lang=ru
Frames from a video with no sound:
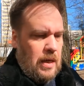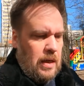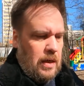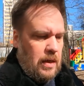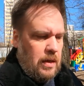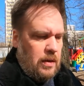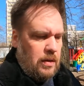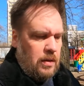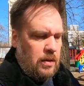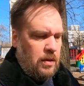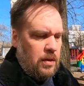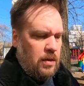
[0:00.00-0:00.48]

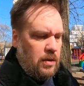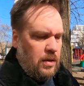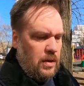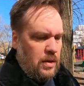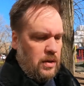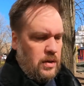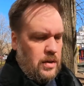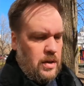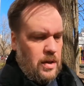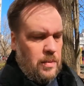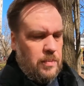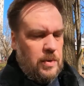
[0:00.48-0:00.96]
А на
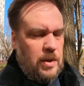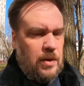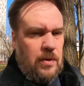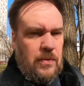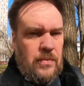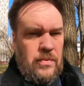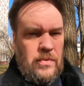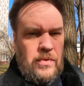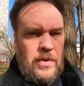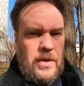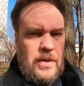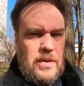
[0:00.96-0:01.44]
некоторых
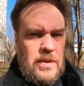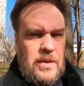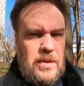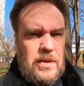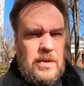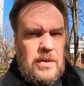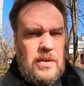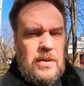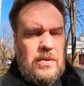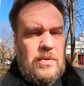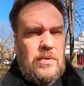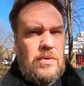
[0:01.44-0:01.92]
дольменов у
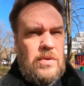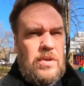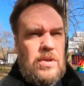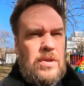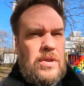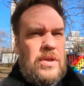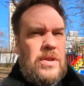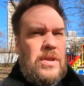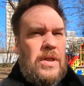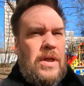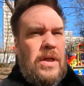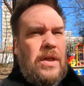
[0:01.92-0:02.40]
нас
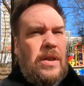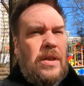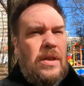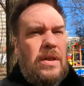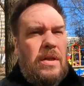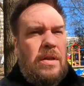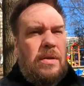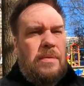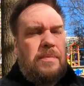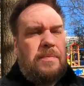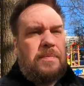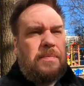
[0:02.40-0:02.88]
очень
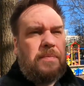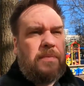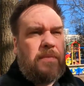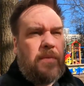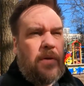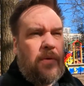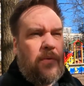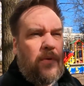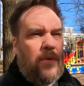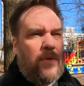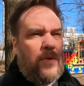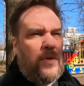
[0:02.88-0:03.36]
странно
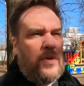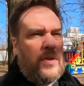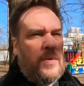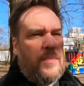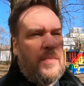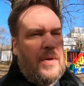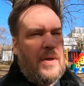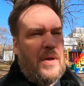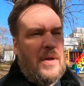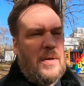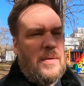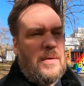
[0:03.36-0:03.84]
вел
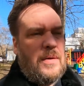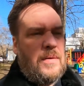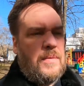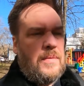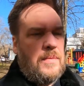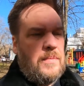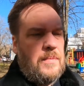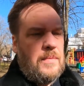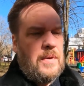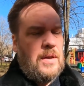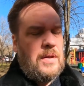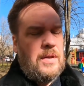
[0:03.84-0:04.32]
себя
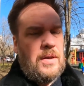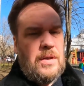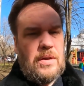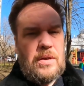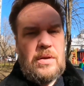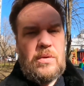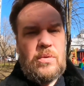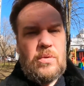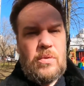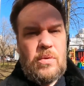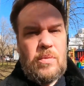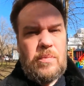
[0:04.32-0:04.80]

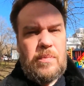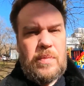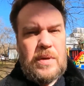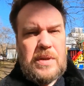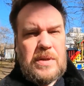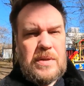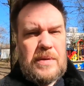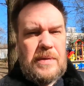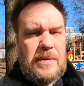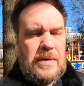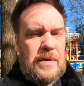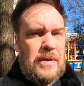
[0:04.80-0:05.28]
магнитный
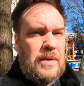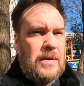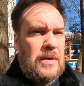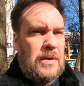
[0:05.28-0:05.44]
компас.